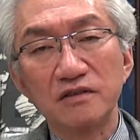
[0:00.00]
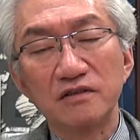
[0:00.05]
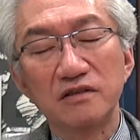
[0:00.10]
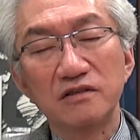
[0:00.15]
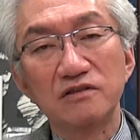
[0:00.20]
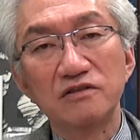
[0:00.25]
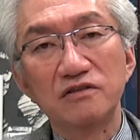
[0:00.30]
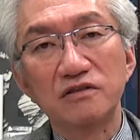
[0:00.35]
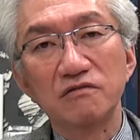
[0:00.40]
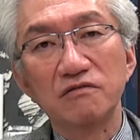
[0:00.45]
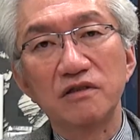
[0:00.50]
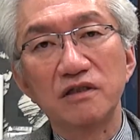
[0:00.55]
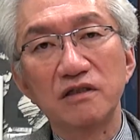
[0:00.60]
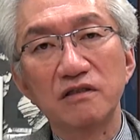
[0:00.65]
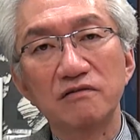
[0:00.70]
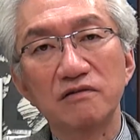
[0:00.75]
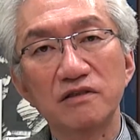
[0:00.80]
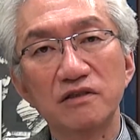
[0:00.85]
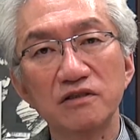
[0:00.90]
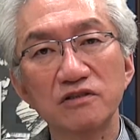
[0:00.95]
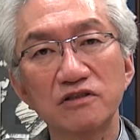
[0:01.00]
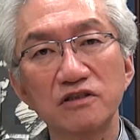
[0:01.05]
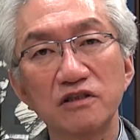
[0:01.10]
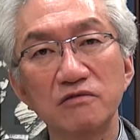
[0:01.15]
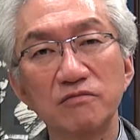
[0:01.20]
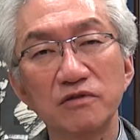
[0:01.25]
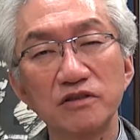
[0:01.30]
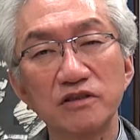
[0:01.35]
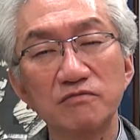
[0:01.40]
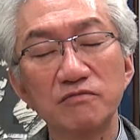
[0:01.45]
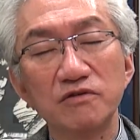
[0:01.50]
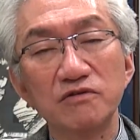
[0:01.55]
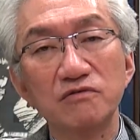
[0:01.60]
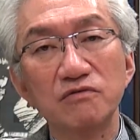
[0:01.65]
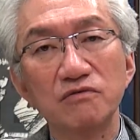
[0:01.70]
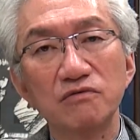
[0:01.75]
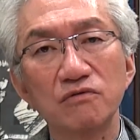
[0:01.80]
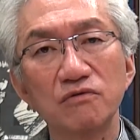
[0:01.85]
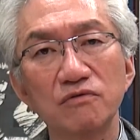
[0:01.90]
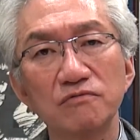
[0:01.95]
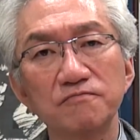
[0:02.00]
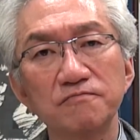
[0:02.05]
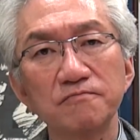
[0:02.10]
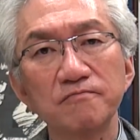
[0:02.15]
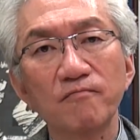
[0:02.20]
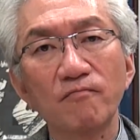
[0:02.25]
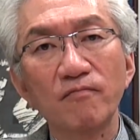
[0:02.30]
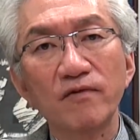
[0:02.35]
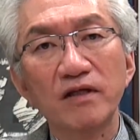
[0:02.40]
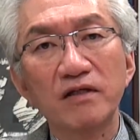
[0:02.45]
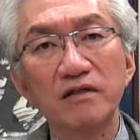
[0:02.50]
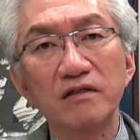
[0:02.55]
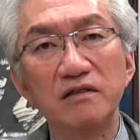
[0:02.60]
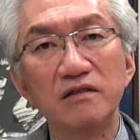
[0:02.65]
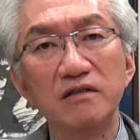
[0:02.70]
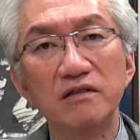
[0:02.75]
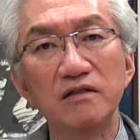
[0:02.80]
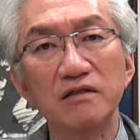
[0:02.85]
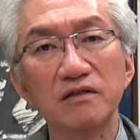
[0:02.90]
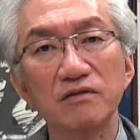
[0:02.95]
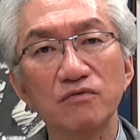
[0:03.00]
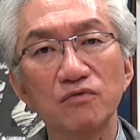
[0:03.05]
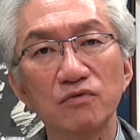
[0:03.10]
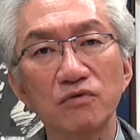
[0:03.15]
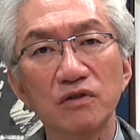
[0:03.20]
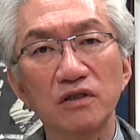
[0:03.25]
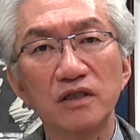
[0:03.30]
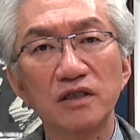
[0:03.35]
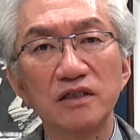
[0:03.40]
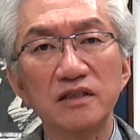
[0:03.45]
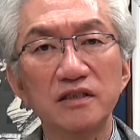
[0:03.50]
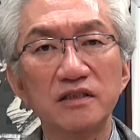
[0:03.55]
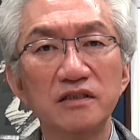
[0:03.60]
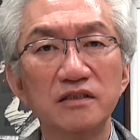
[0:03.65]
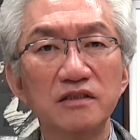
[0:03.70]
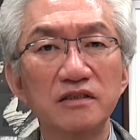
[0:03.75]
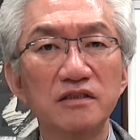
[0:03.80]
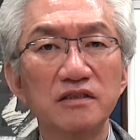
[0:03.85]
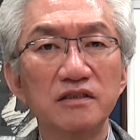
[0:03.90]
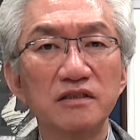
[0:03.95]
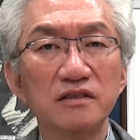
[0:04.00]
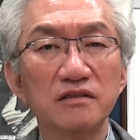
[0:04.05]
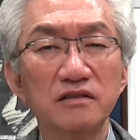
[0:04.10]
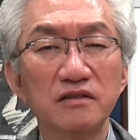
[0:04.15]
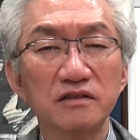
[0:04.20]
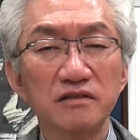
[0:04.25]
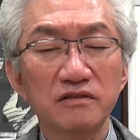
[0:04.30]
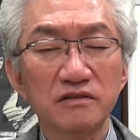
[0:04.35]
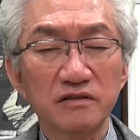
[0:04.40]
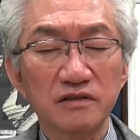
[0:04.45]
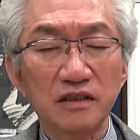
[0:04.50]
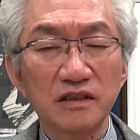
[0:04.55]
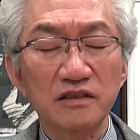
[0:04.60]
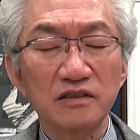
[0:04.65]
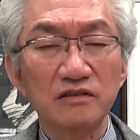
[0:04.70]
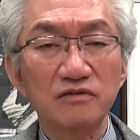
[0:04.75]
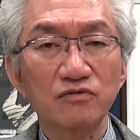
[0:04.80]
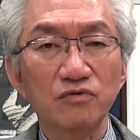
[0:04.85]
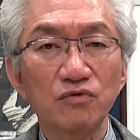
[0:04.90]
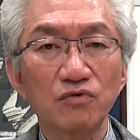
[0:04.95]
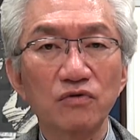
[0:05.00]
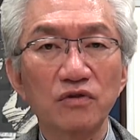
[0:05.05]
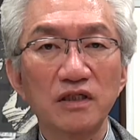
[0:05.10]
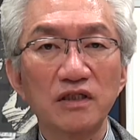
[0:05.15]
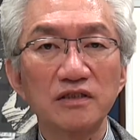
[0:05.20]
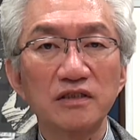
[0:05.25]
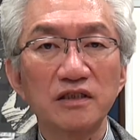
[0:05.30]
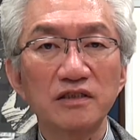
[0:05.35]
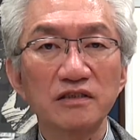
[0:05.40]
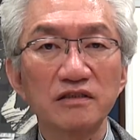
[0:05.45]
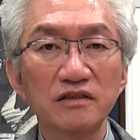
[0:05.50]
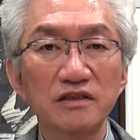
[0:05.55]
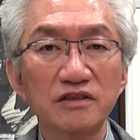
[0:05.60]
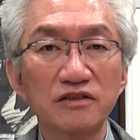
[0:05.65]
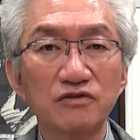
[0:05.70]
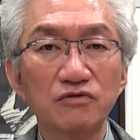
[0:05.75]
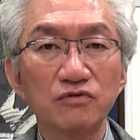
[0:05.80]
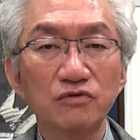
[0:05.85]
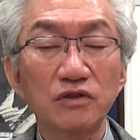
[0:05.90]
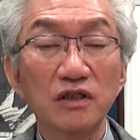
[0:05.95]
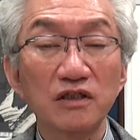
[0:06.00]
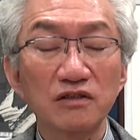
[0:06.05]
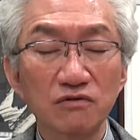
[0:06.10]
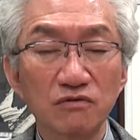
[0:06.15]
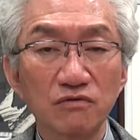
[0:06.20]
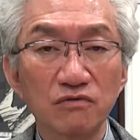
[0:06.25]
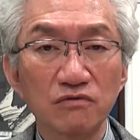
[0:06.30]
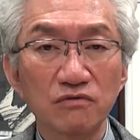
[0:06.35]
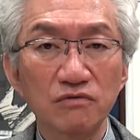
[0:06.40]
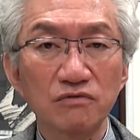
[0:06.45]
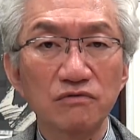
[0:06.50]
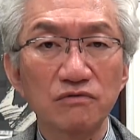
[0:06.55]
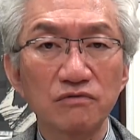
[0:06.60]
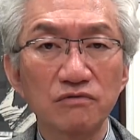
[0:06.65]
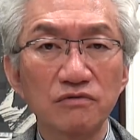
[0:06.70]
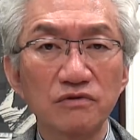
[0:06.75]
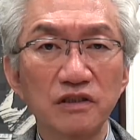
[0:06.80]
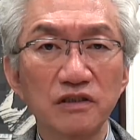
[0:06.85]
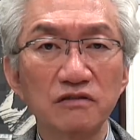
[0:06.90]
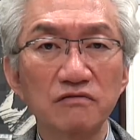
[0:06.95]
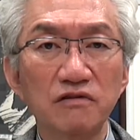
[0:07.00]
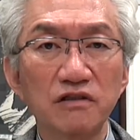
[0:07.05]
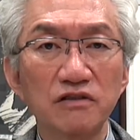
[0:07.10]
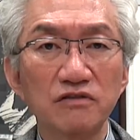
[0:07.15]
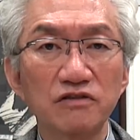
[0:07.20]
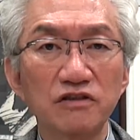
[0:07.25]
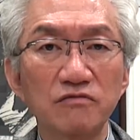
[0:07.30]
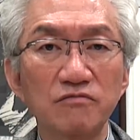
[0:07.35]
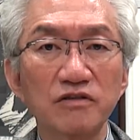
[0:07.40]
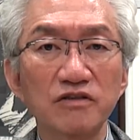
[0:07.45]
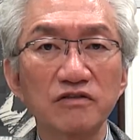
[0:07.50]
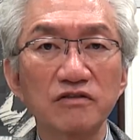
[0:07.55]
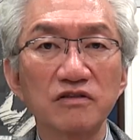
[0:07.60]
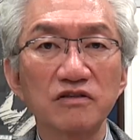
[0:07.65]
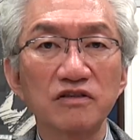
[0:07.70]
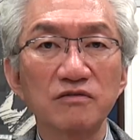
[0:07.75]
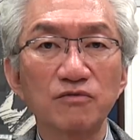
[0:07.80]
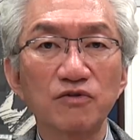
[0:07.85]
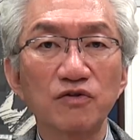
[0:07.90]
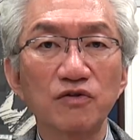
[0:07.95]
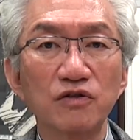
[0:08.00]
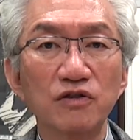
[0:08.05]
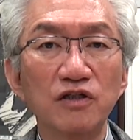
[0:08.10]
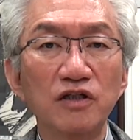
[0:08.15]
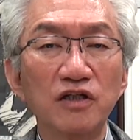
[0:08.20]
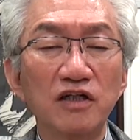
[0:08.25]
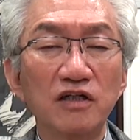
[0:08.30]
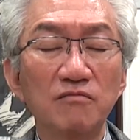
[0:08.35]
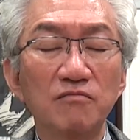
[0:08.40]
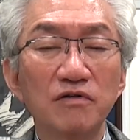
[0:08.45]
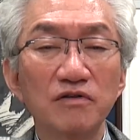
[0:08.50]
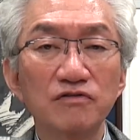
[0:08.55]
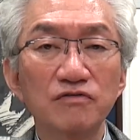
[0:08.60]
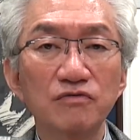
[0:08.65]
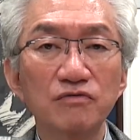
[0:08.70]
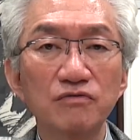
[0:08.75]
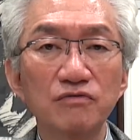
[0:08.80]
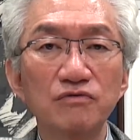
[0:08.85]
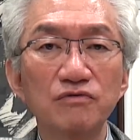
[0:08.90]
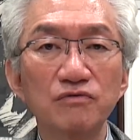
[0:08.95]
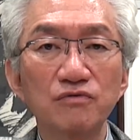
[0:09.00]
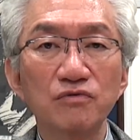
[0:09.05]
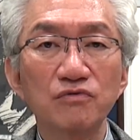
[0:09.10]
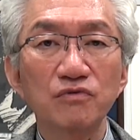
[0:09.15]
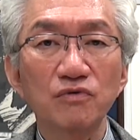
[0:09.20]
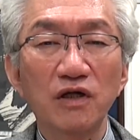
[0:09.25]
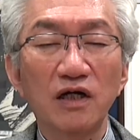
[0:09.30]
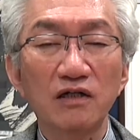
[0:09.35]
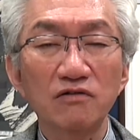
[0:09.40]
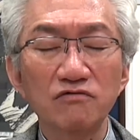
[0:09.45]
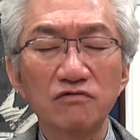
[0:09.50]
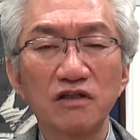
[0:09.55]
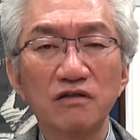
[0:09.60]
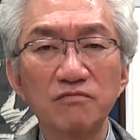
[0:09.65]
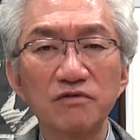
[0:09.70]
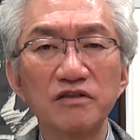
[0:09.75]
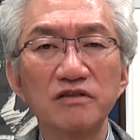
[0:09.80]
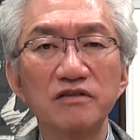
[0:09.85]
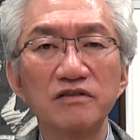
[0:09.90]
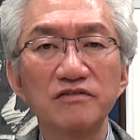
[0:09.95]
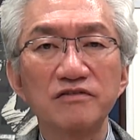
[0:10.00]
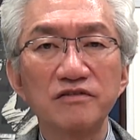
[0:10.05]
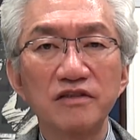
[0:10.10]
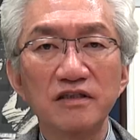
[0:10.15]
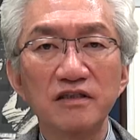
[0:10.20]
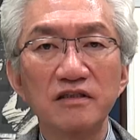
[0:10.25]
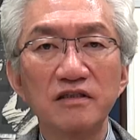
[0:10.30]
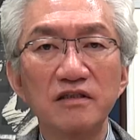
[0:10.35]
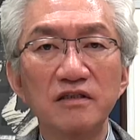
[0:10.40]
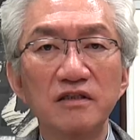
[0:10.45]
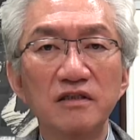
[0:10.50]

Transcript: で実は私は今自民党のえ国会、参議院の国会対策委員長代行という役割をしてますけれども、まあ、そういうことがあるたびにですね